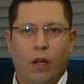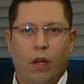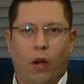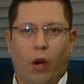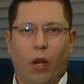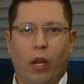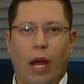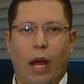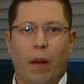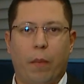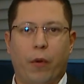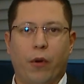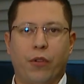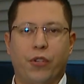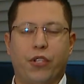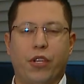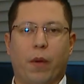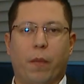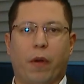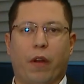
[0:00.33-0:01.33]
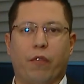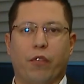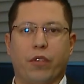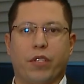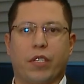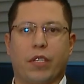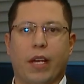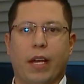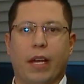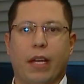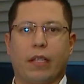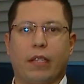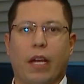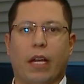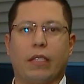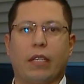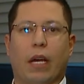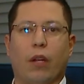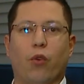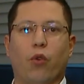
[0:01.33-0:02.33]
Olá, bom dia para você.
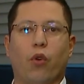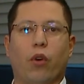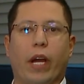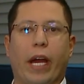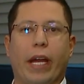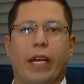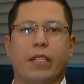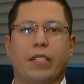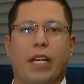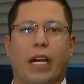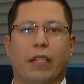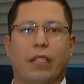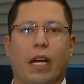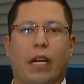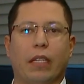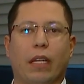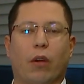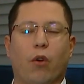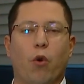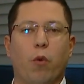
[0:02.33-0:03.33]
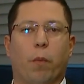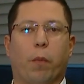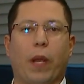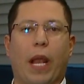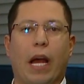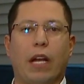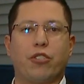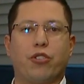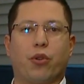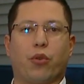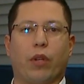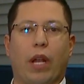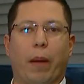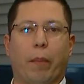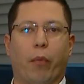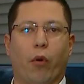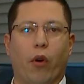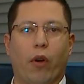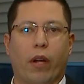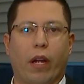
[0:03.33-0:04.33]
Tartaruga é resgatada com plástico na
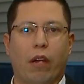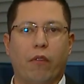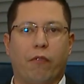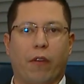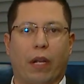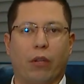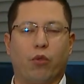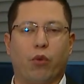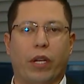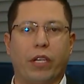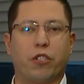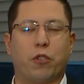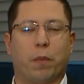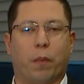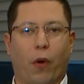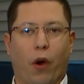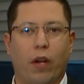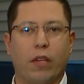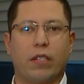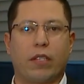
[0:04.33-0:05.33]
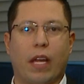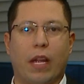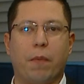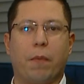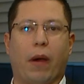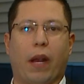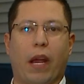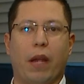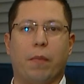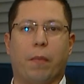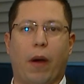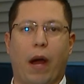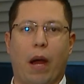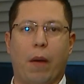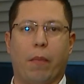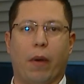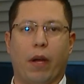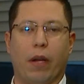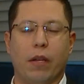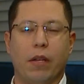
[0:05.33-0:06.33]
boca e fratura exposta em
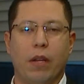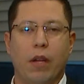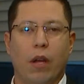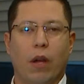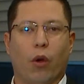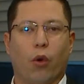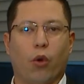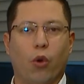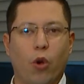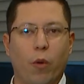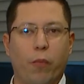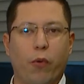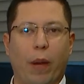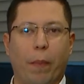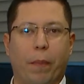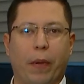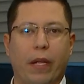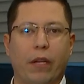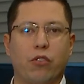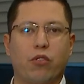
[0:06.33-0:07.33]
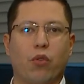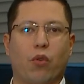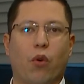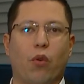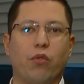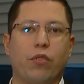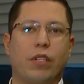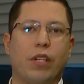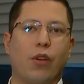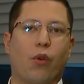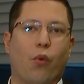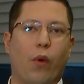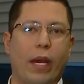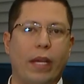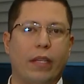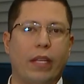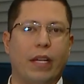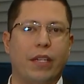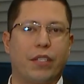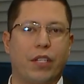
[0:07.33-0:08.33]
Paraipaba. Grupo é preso com
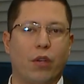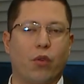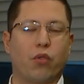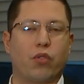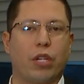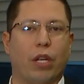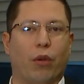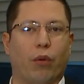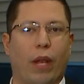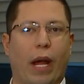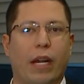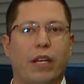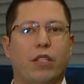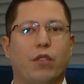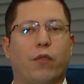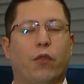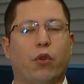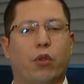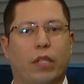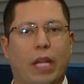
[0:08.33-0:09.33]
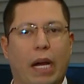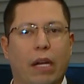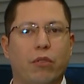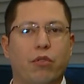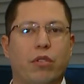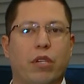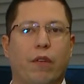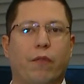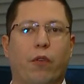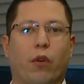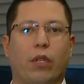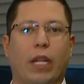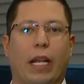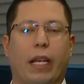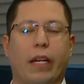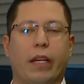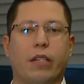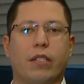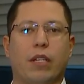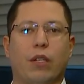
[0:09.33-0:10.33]
55 celulares furtados em
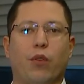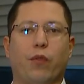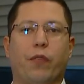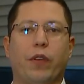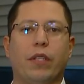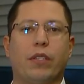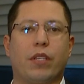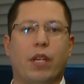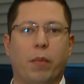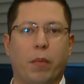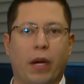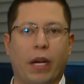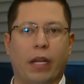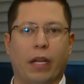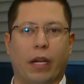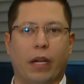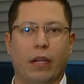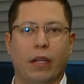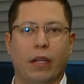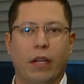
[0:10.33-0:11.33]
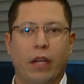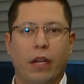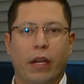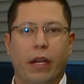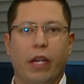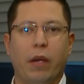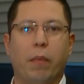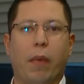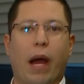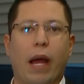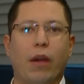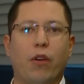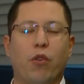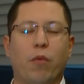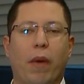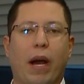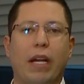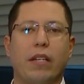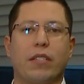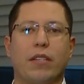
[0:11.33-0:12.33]
Fortaleza no fim de semana. E
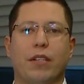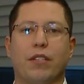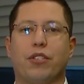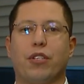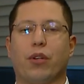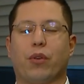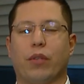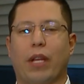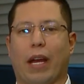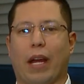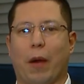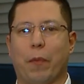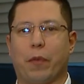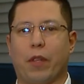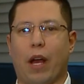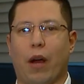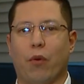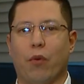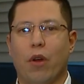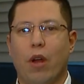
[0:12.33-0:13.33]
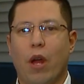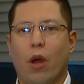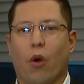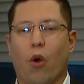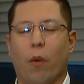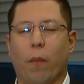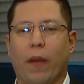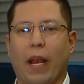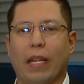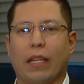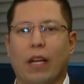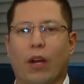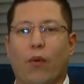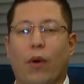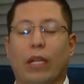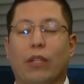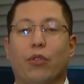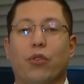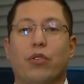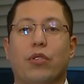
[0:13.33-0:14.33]
bairro mais antigo da capital completa
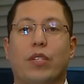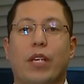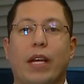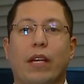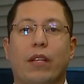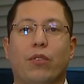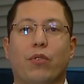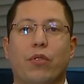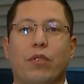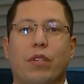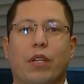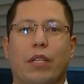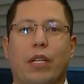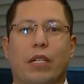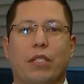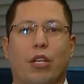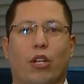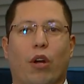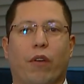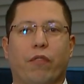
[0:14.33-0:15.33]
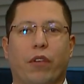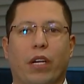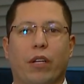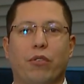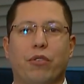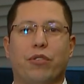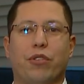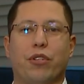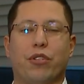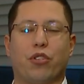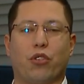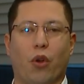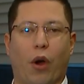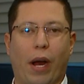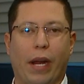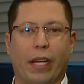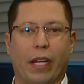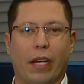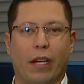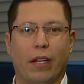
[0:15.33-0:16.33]
419 anos de
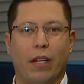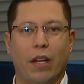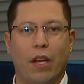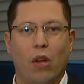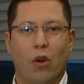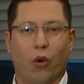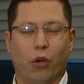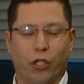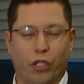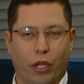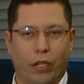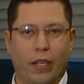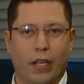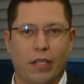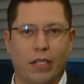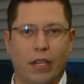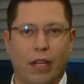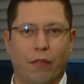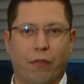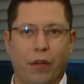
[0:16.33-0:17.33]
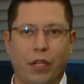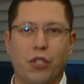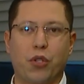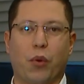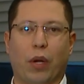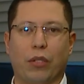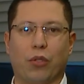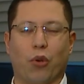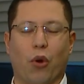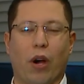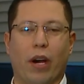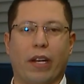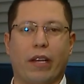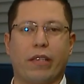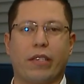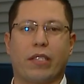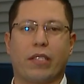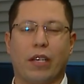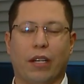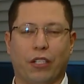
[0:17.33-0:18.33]
história. O JC 24
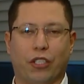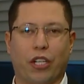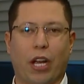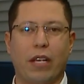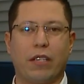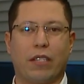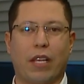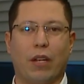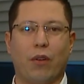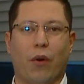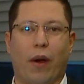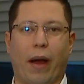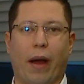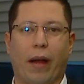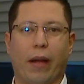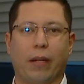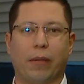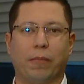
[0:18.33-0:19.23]
Horas já está no ar.